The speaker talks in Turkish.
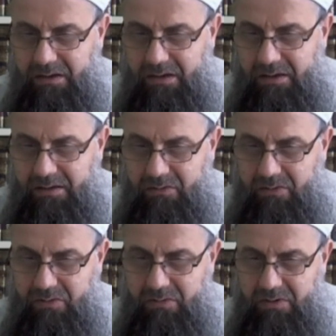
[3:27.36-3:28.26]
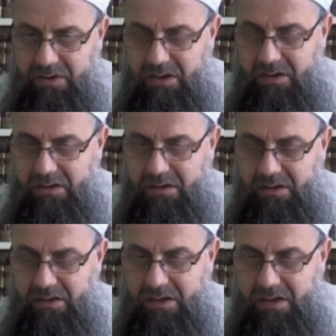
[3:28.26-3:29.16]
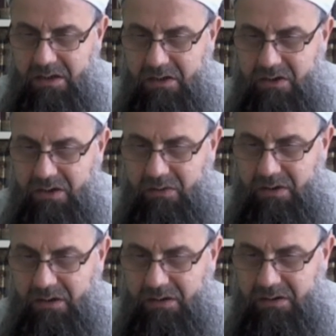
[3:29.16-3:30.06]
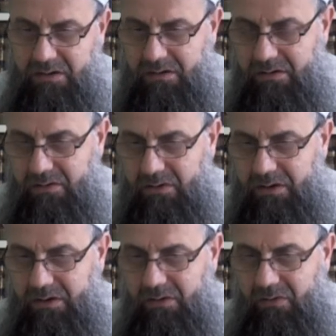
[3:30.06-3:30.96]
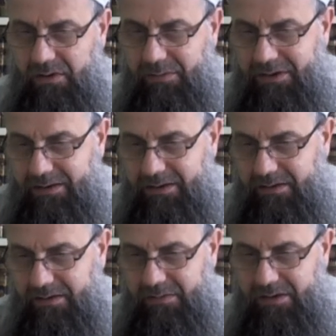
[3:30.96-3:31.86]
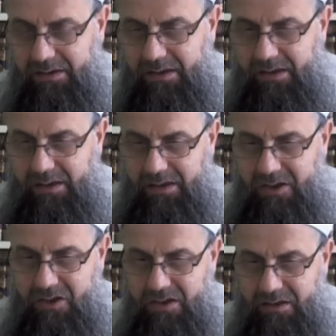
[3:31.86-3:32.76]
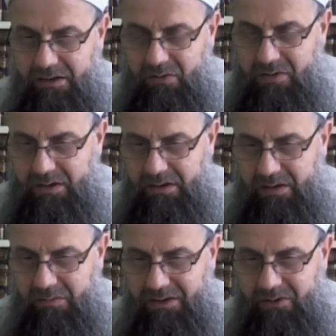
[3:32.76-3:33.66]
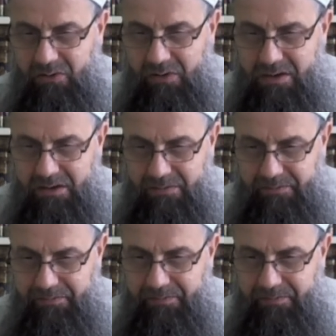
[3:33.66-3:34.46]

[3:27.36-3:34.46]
Haluku küllü şey her şey o yaratıcıdır. O halde ona ibadet edin. Demek ki her şeyi yaratan oysa ibadet ona olacak.